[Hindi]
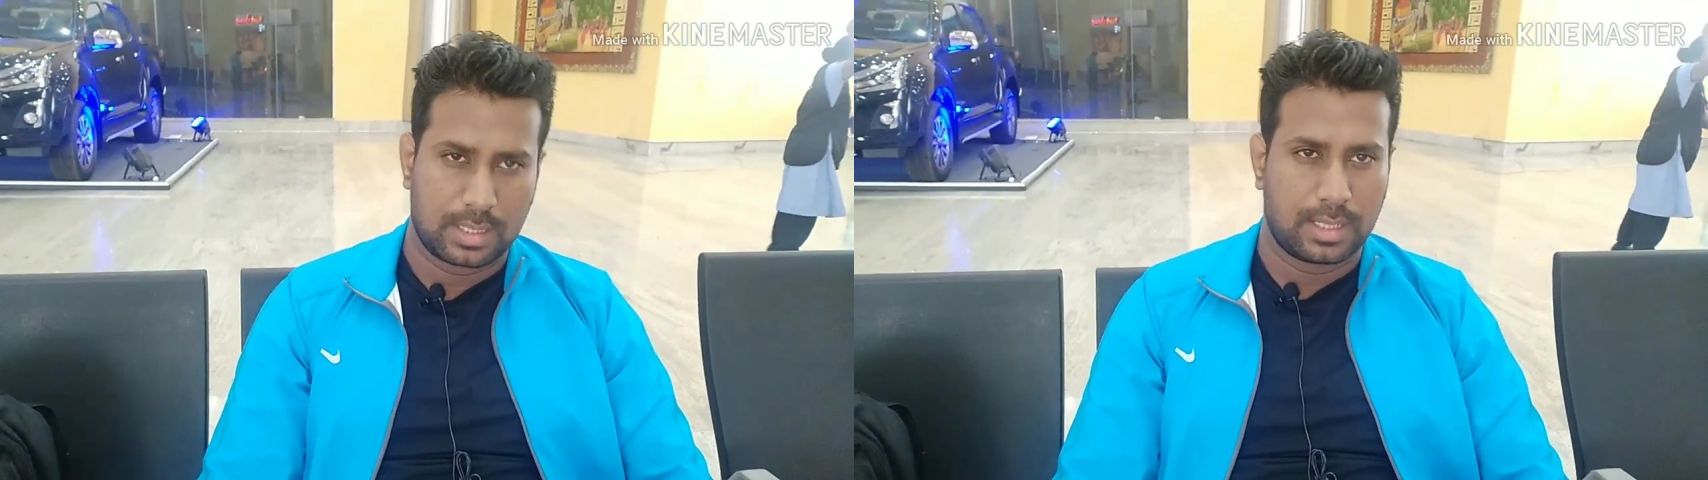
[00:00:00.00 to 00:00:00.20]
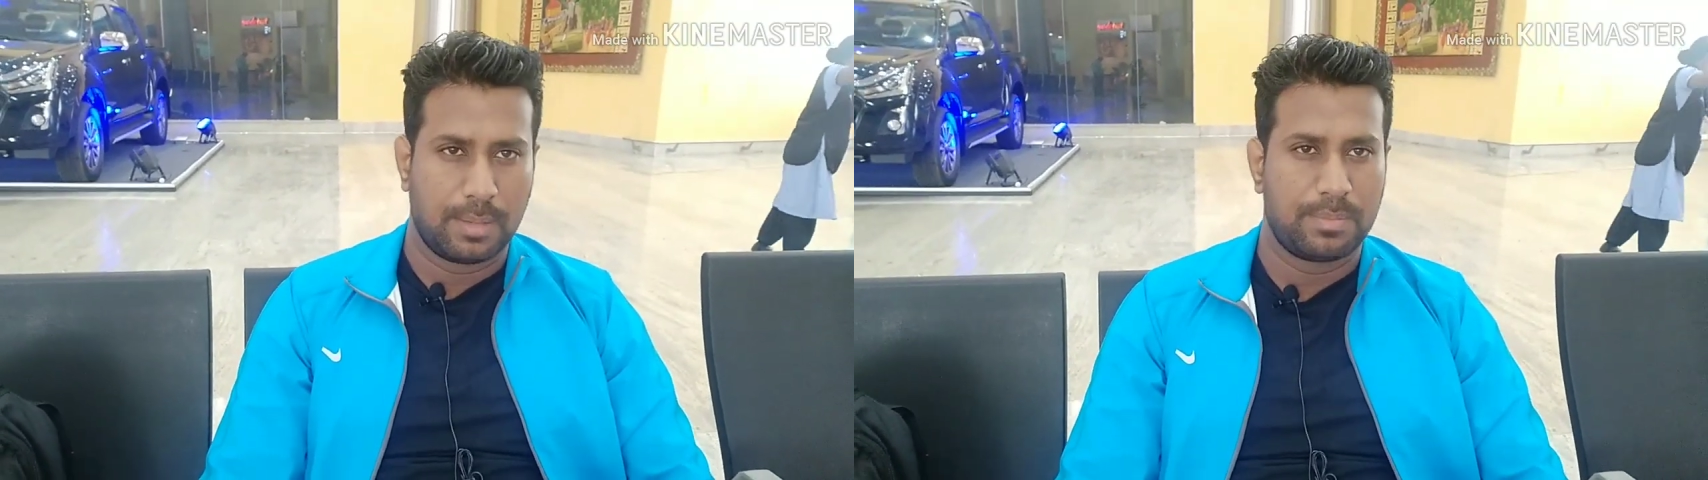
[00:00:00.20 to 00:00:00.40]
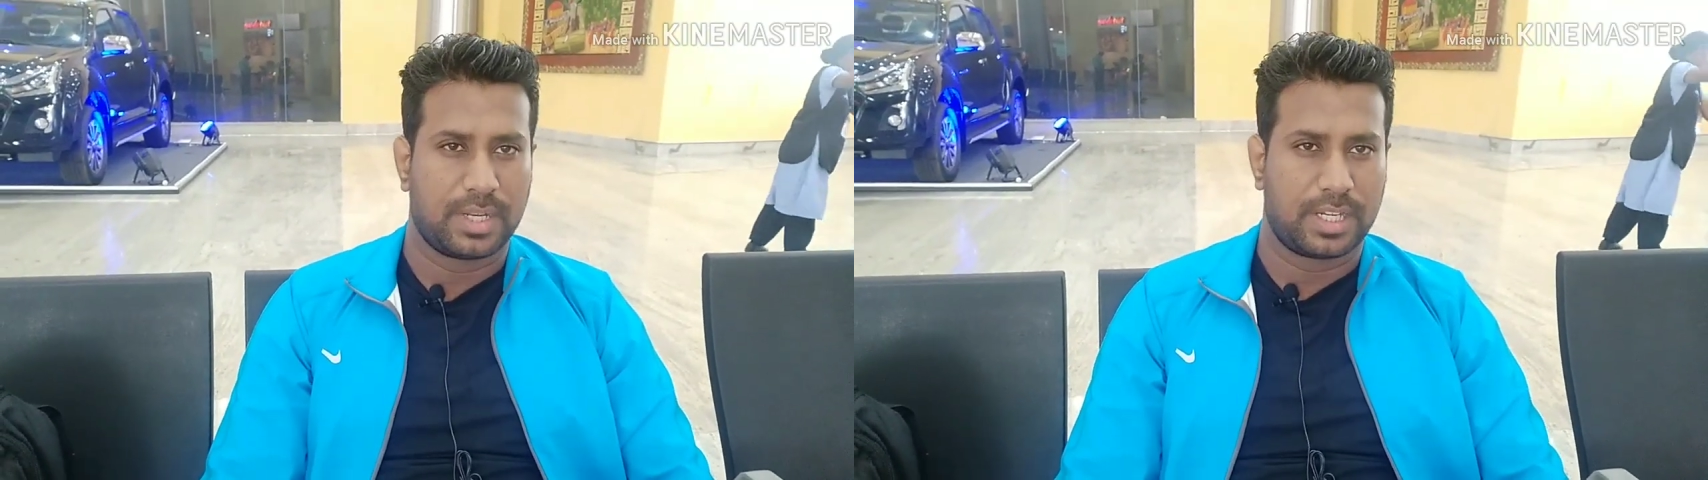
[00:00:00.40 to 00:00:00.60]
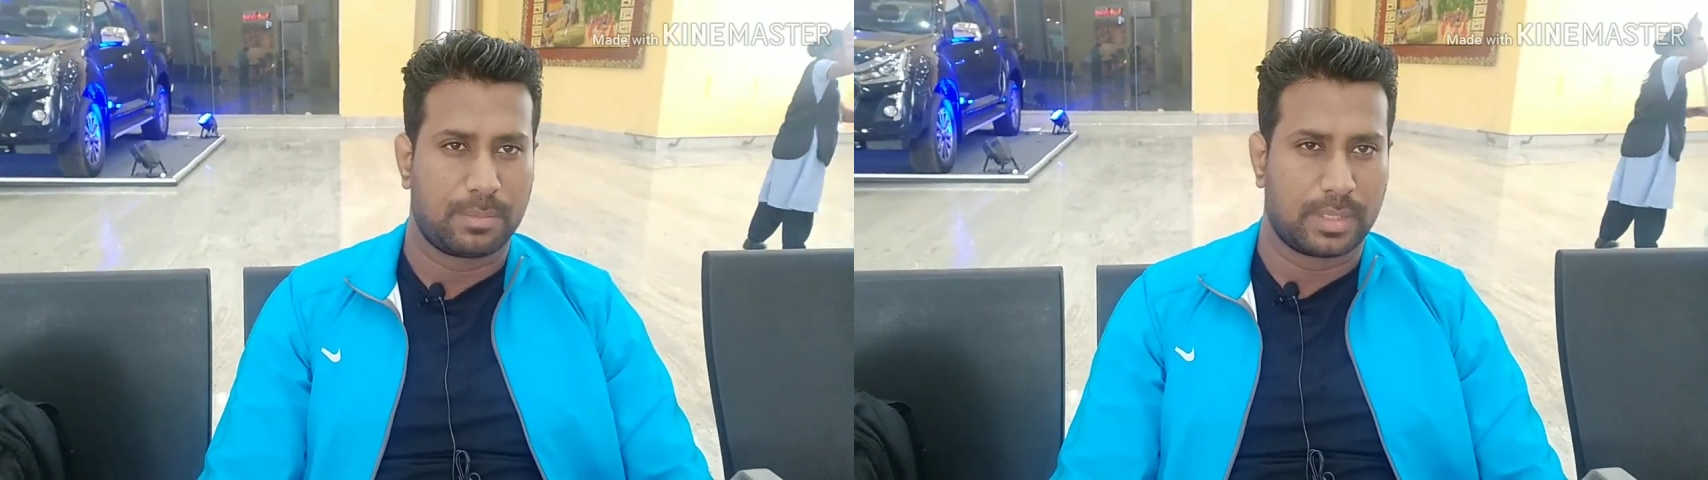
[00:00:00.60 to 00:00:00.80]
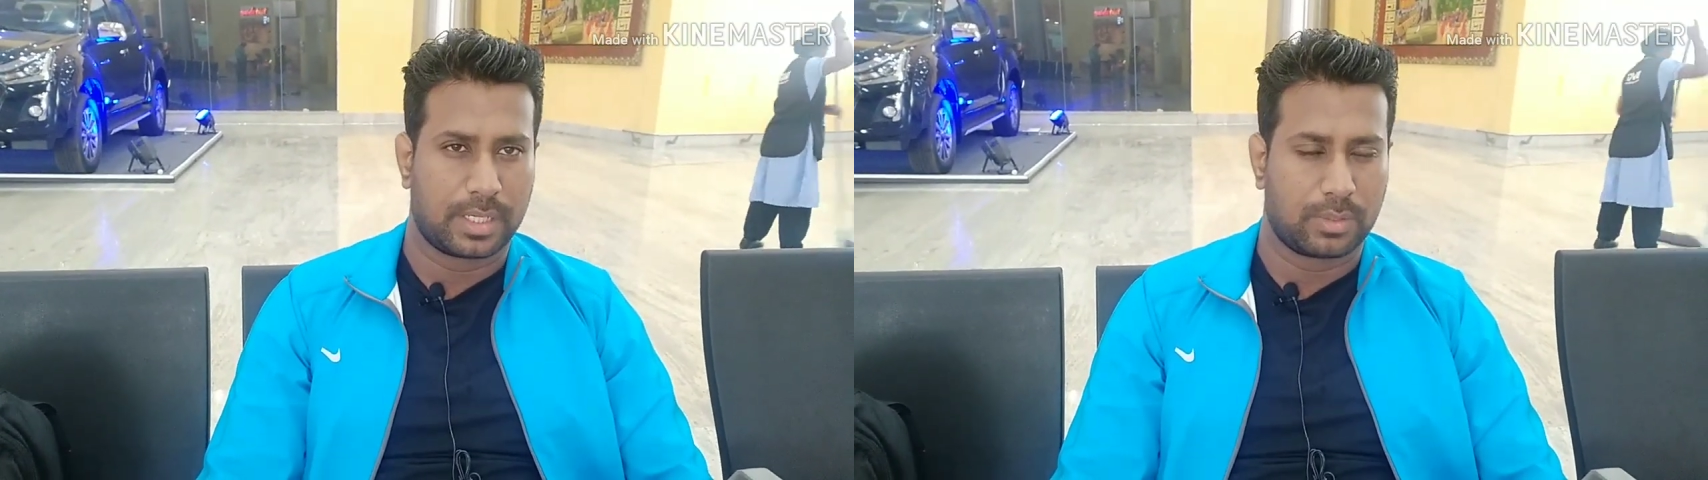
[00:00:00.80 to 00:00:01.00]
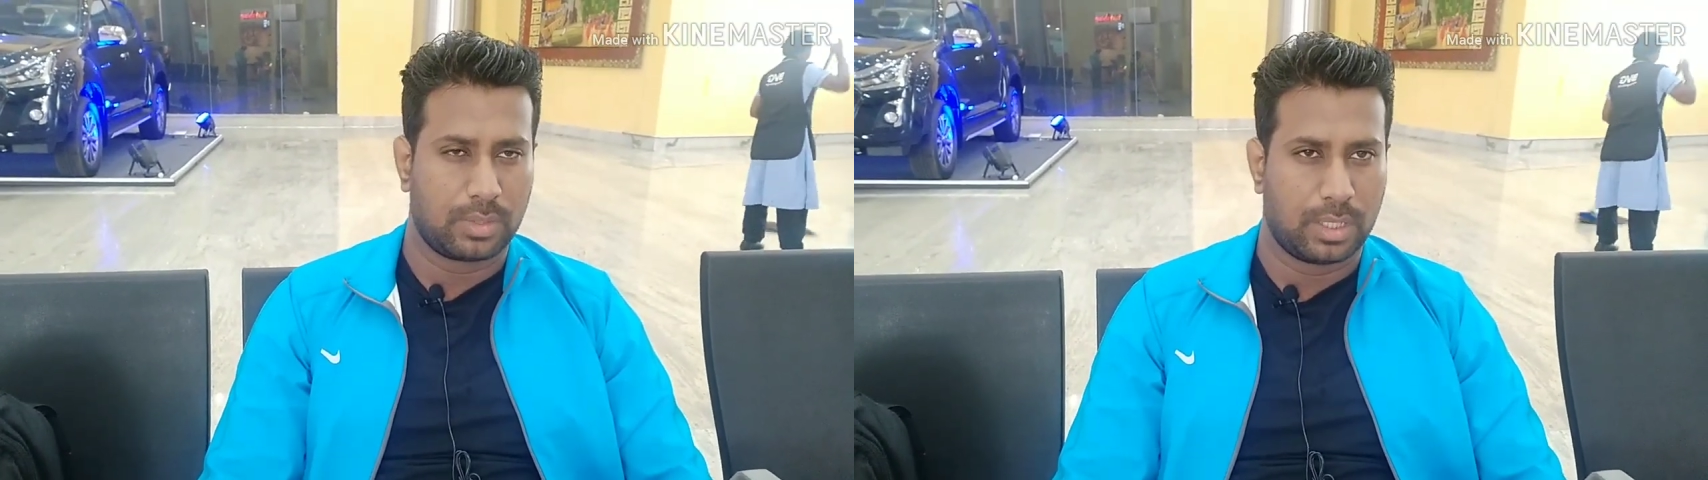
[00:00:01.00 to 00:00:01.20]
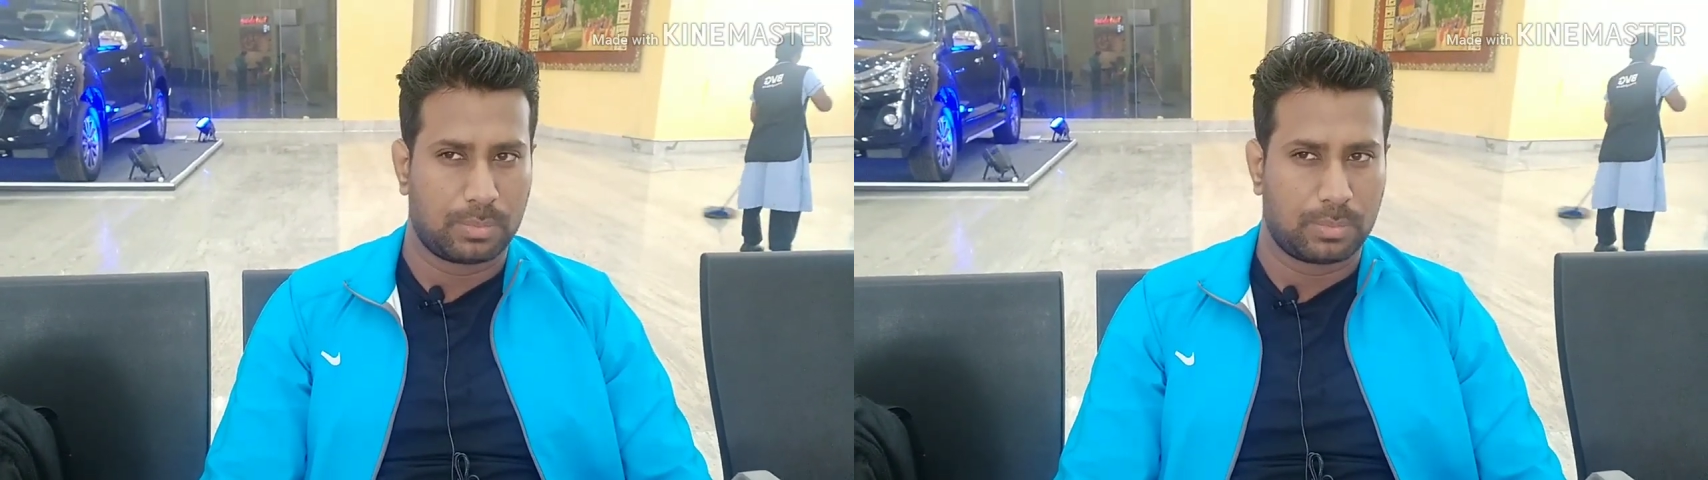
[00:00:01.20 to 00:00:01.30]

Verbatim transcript: कम रेट में अगर कोई